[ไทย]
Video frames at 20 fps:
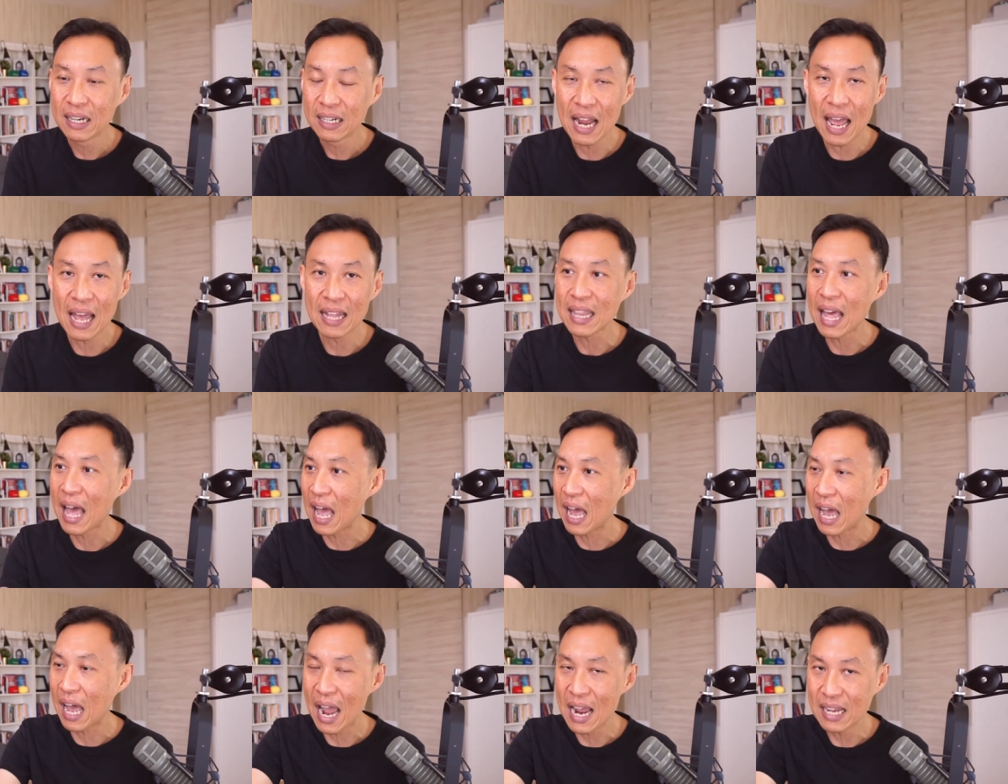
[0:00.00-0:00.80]
หน้า
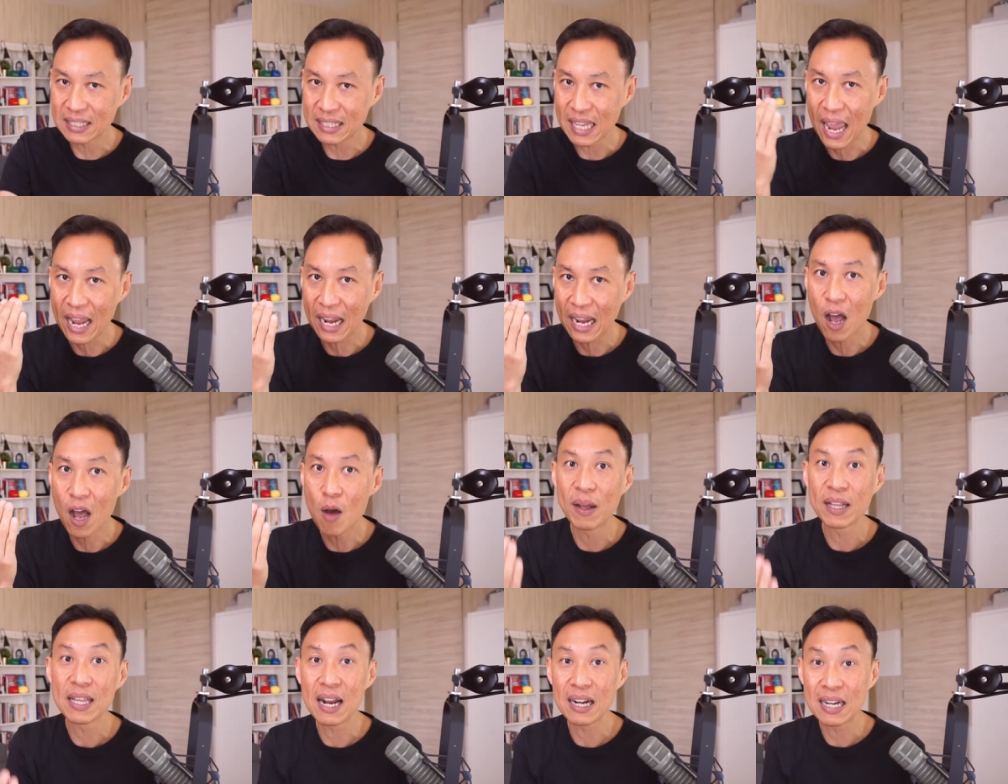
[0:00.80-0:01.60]
ต่างให้แสงเข้า
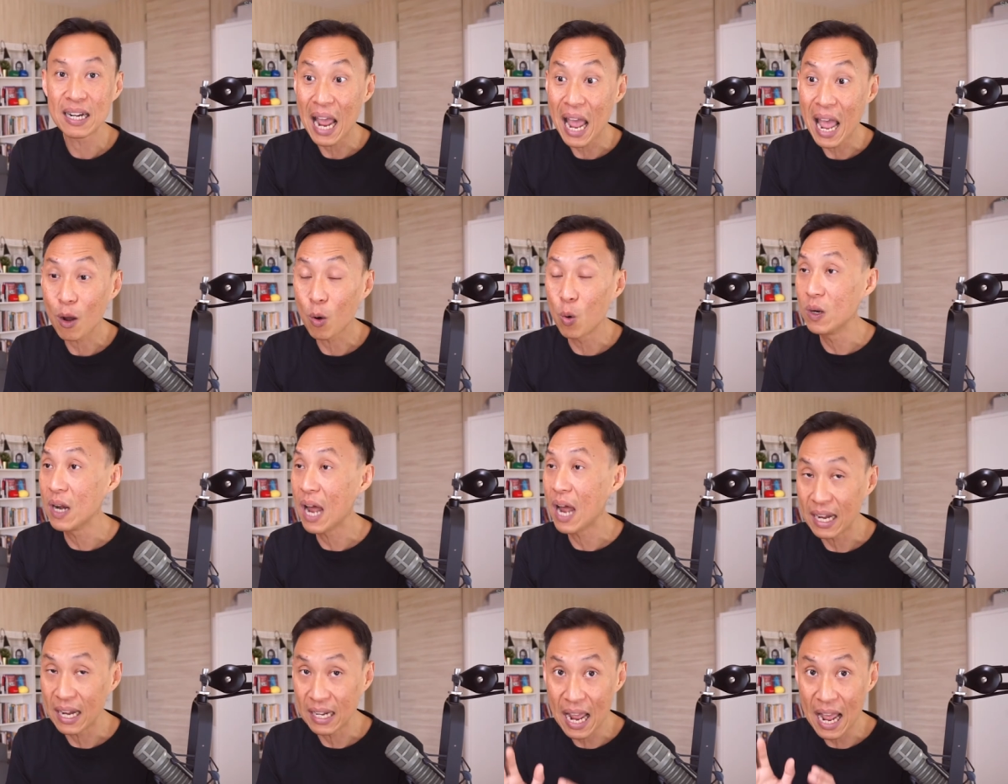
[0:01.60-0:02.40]
มาทางหน้าคุณ
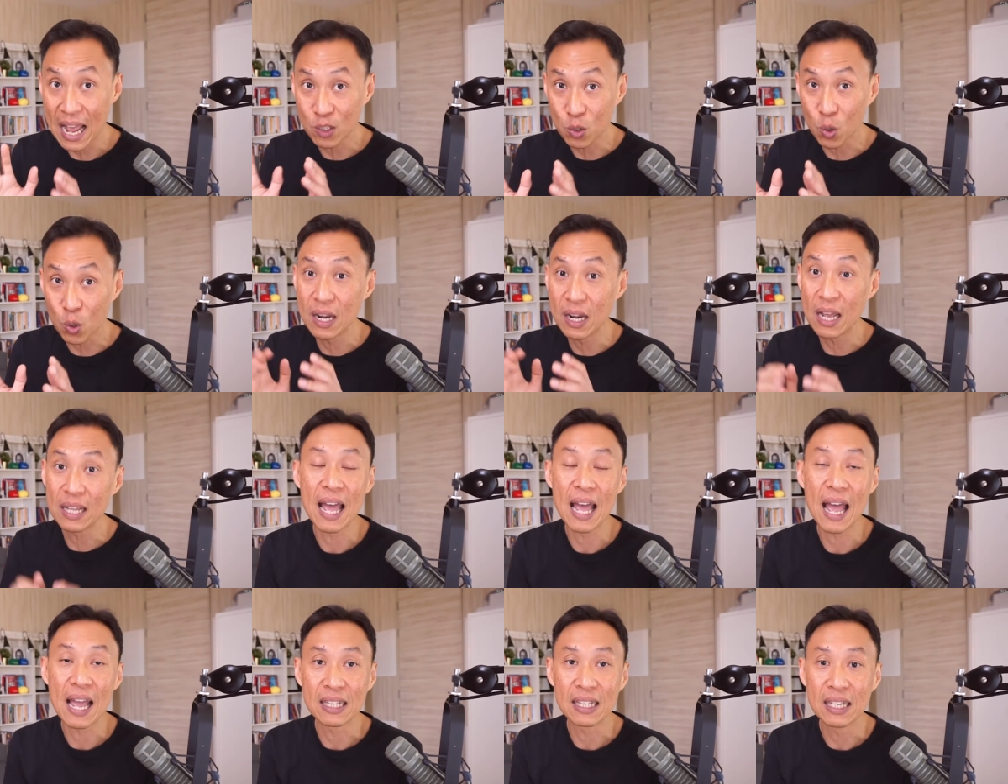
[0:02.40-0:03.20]
หันหน้าชนหน้า
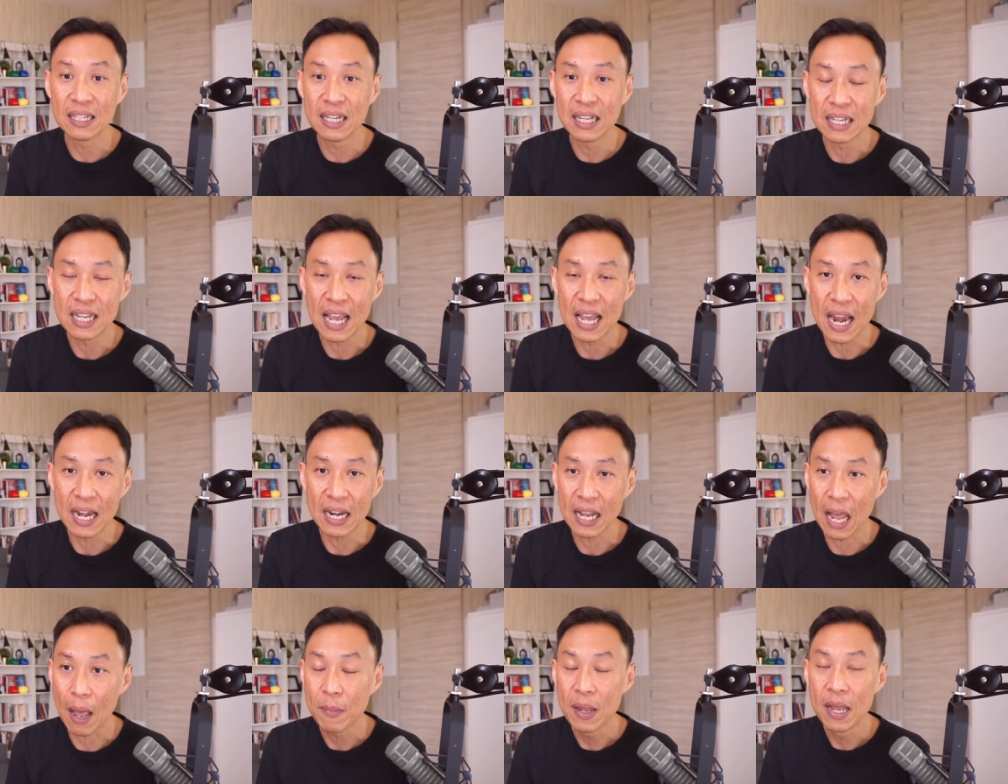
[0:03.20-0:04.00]
ต่างยิ่งดีใหญ่
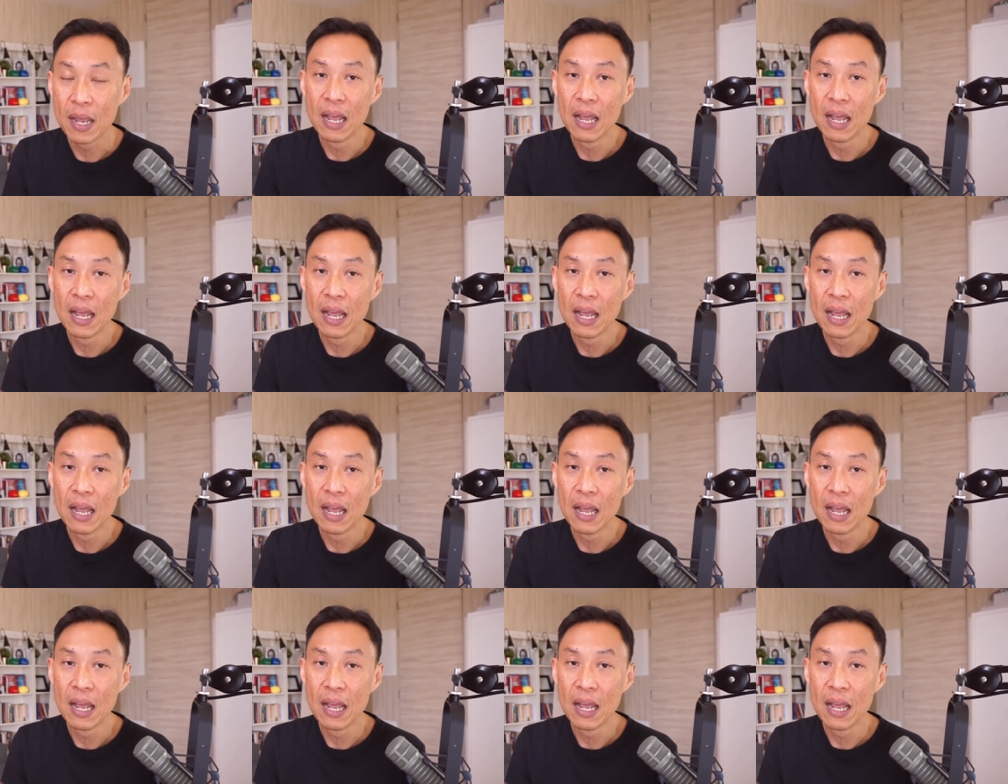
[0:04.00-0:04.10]
นะครับ